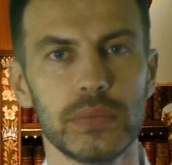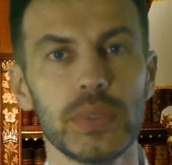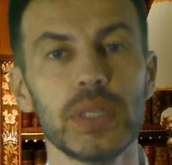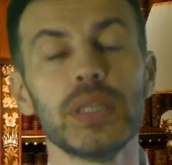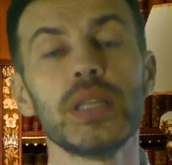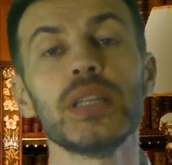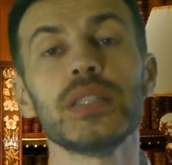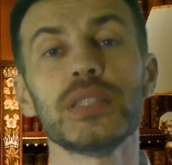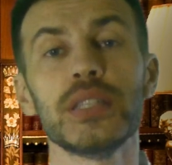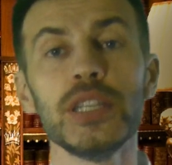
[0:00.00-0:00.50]

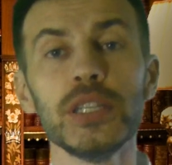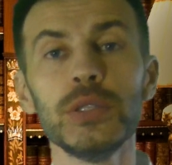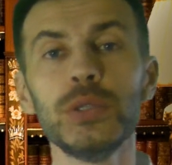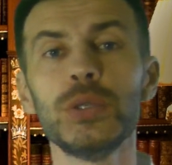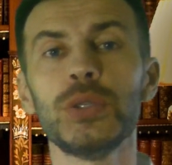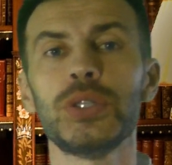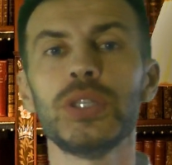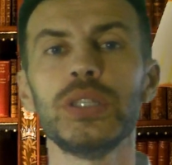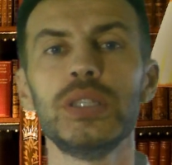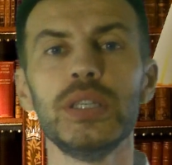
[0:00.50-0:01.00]
На
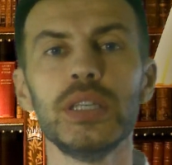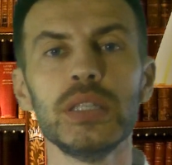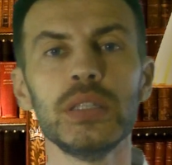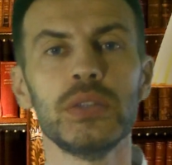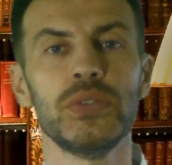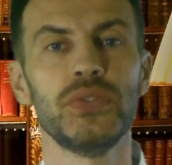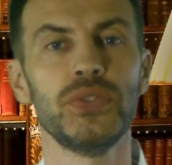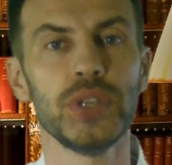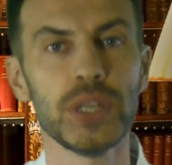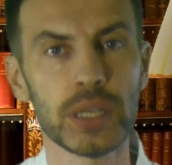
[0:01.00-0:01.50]
следующий
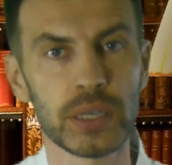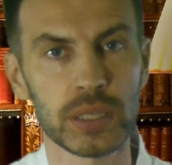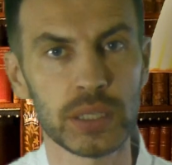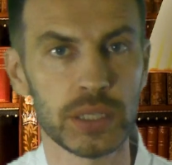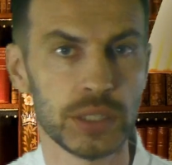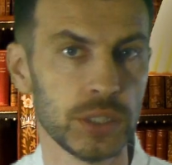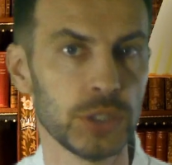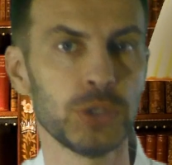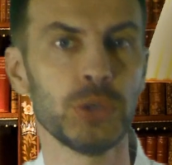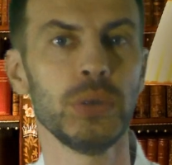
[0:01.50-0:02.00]
день Вера
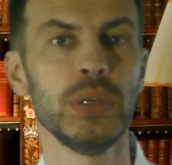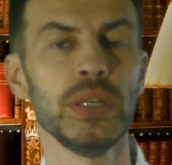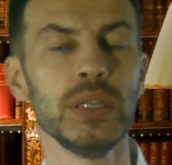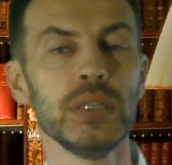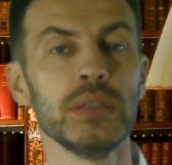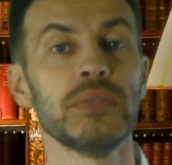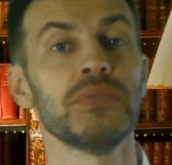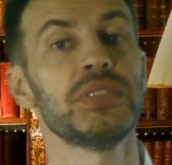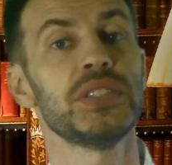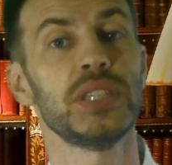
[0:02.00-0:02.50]
и
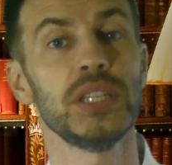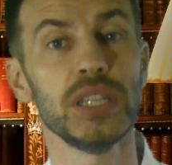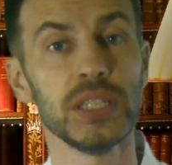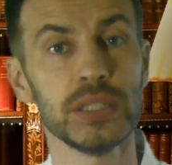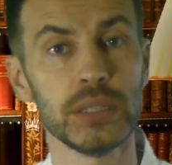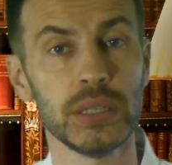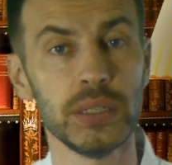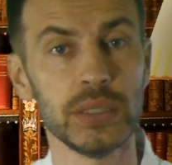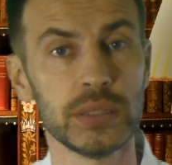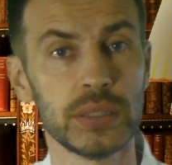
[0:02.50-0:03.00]
Жюли
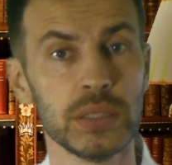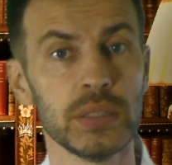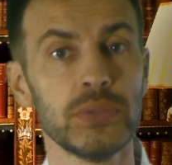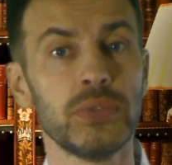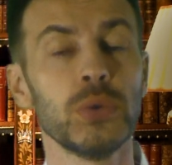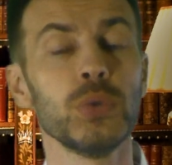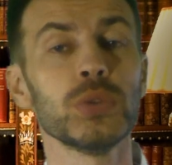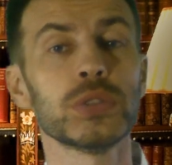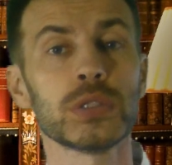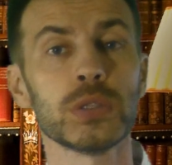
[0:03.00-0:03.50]
встретились
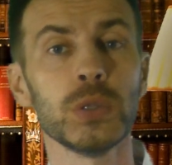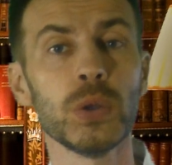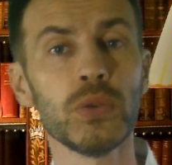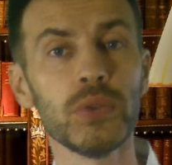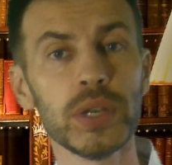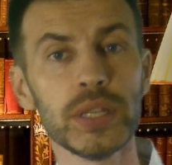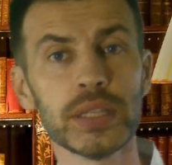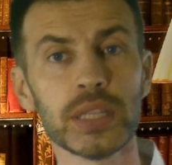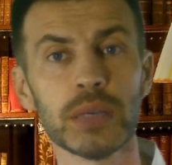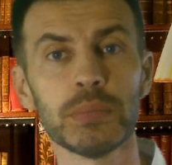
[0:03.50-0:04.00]
в
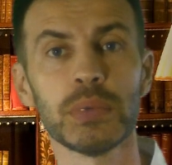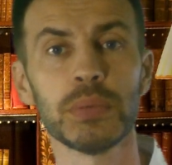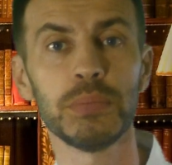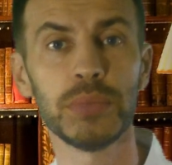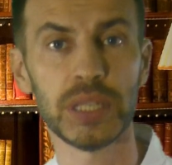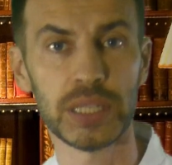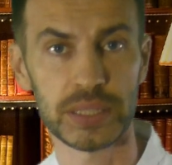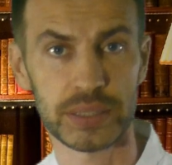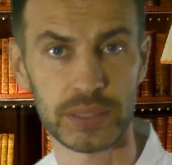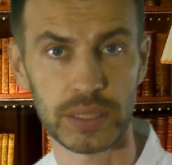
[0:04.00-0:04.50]
условленном
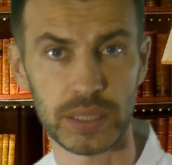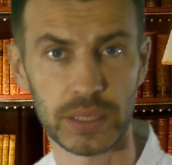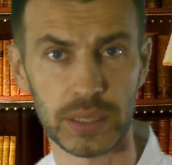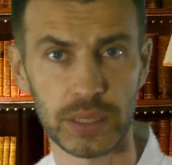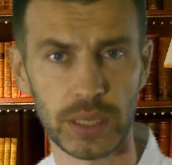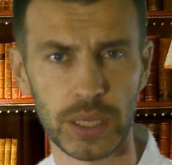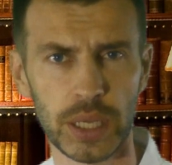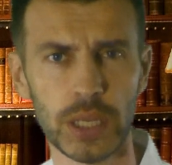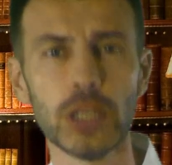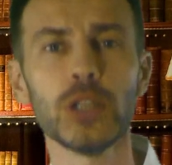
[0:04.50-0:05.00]
месте.
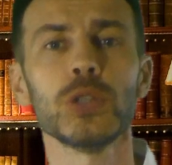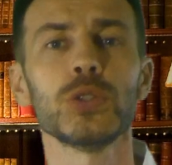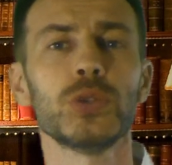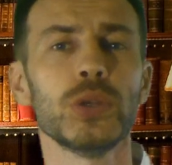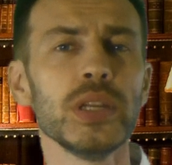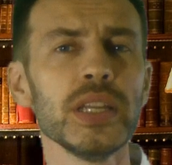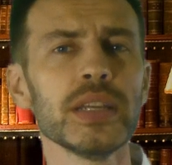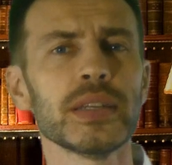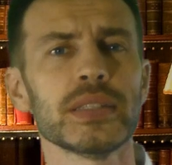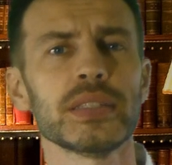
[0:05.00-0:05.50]

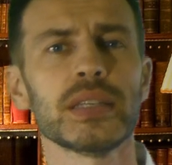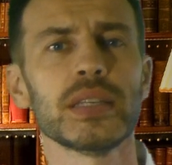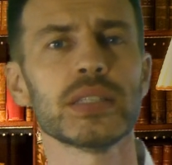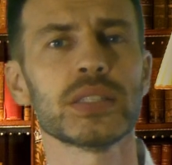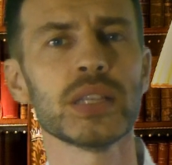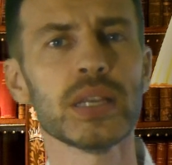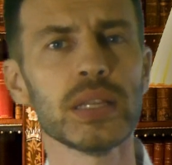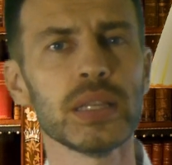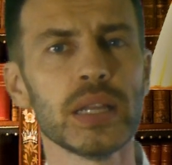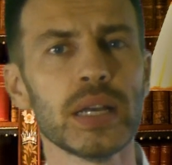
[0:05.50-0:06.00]
Жюли
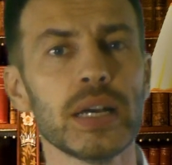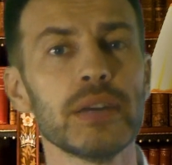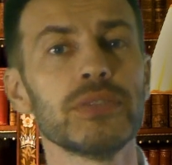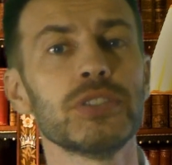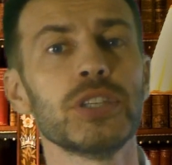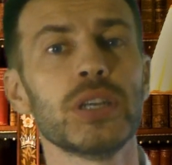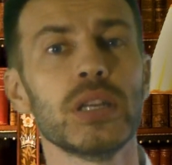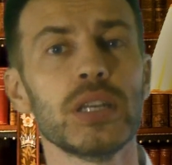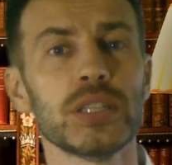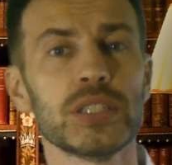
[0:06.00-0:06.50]
рассказала о
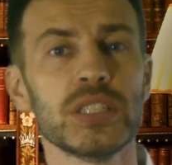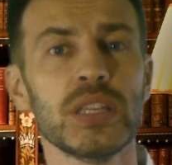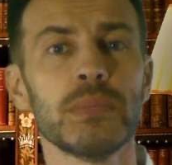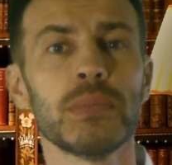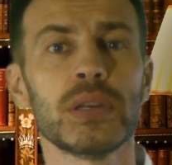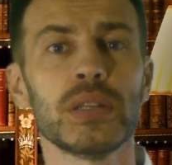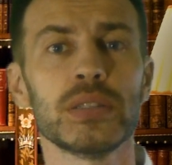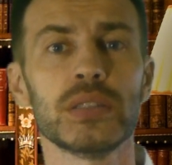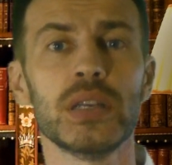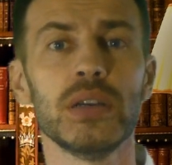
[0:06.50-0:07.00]

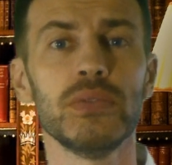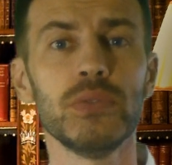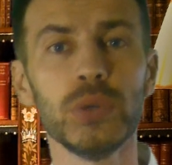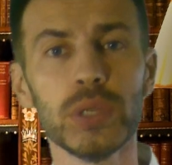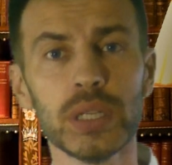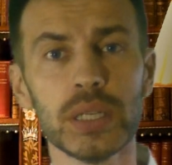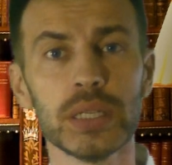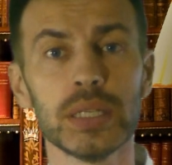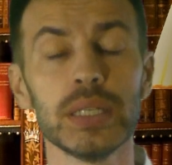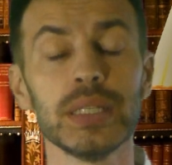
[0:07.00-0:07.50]
вчерашнем
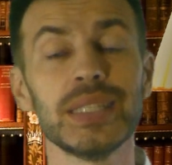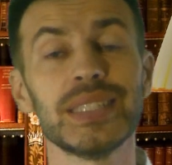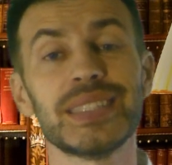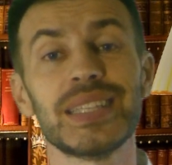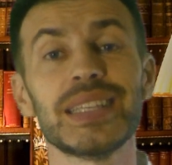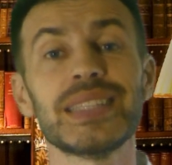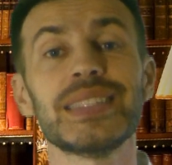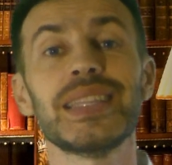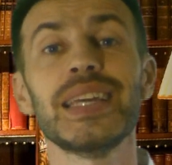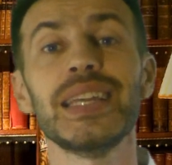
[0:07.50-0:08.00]
разговоре
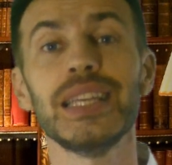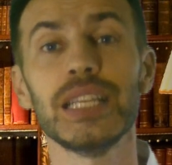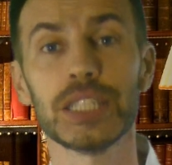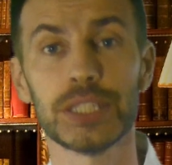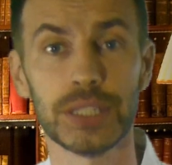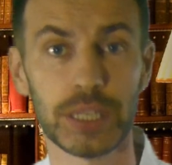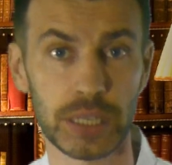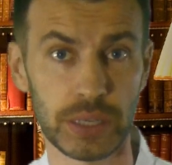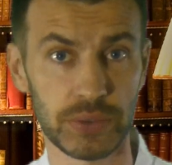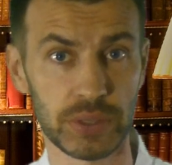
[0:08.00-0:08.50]
со
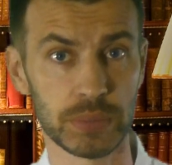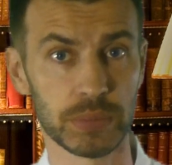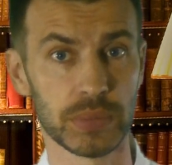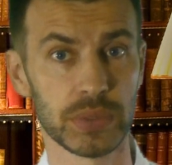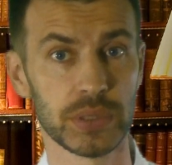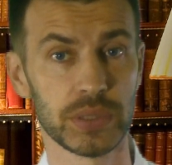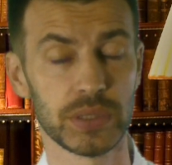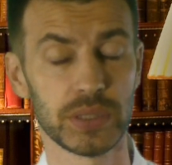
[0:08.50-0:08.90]
Старешниковым.